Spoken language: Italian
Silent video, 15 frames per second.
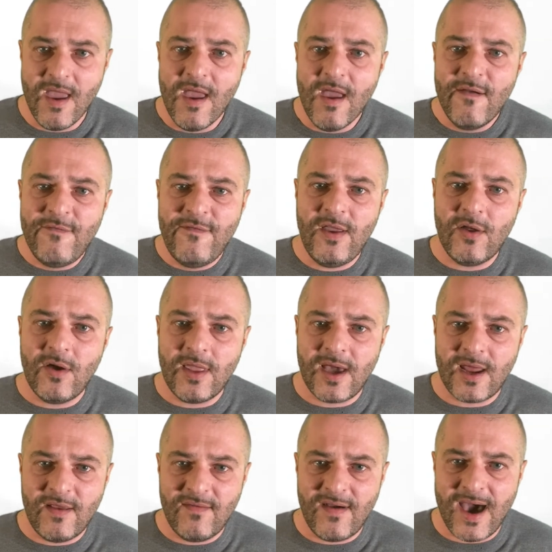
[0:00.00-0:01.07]
fino ad
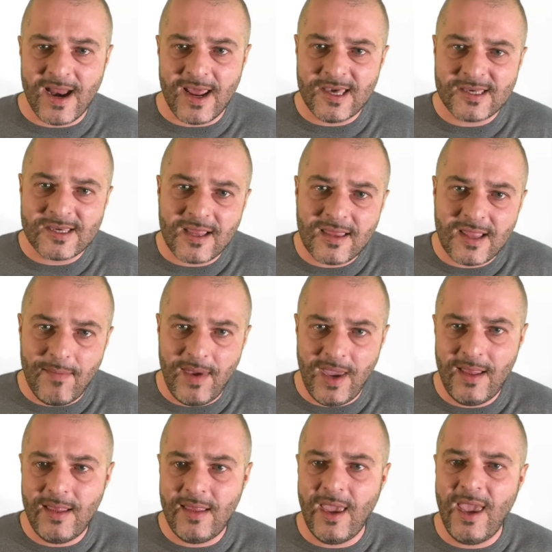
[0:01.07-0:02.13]
arrivare
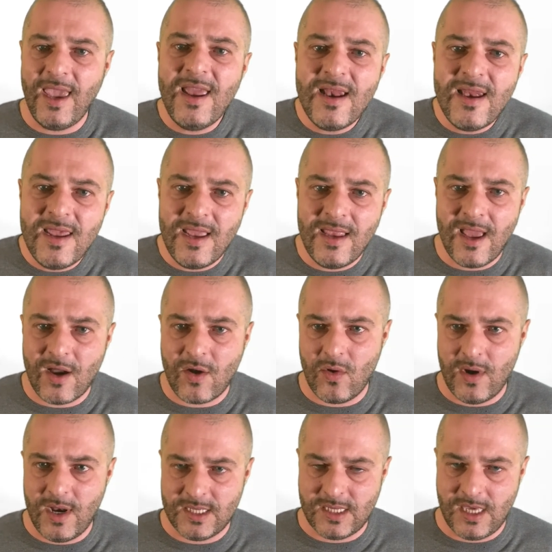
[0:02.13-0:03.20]
esattamente in linea con
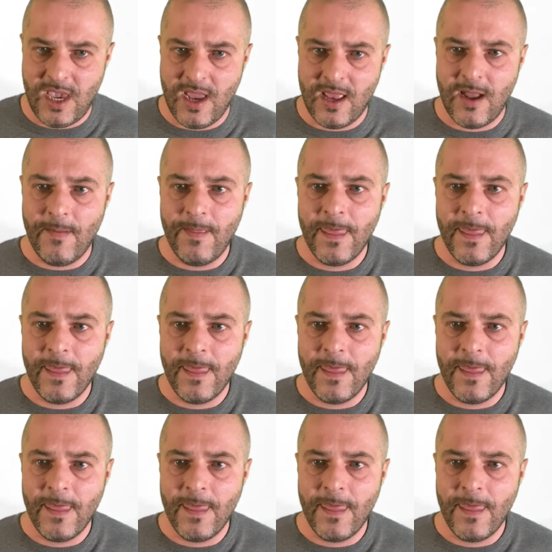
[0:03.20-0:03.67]
la schiena.